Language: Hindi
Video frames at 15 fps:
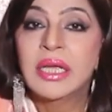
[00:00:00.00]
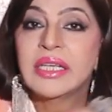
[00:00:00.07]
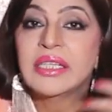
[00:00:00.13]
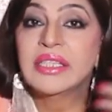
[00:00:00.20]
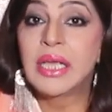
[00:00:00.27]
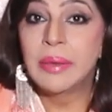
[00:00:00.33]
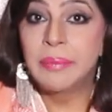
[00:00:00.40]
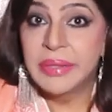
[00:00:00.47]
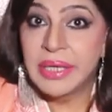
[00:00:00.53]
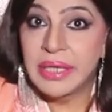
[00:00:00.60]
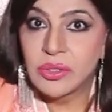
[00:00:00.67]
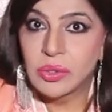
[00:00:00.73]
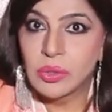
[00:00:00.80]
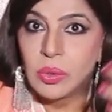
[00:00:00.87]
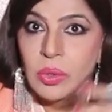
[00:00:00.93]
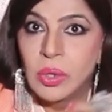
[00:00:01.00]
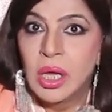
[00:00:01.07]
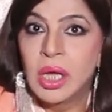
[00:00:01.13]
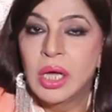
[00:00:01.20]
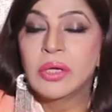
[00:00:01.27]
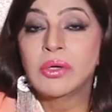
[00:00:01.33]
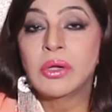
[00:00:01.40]
कि जैमिनाइस को
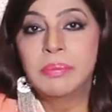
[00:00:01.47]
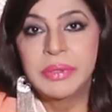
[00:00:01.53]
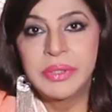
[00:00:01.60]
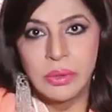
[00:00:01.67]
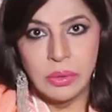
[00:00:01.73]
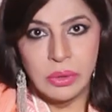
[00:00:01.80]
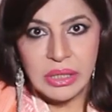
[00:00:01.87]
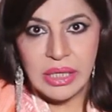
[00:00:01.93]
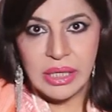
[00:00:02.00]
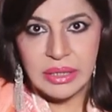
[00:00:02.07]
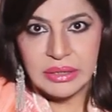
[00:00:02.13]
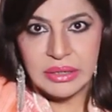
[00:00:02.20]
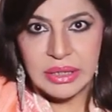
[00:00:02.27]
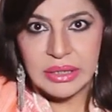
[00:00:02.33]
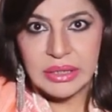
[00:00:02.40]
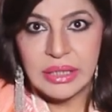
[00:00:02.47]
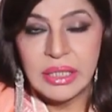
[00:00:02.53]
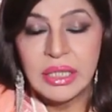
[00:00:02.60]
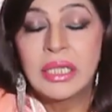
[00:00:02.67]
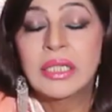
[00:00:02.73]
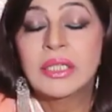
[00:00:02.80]
रॉबिनहुड कहा जाता है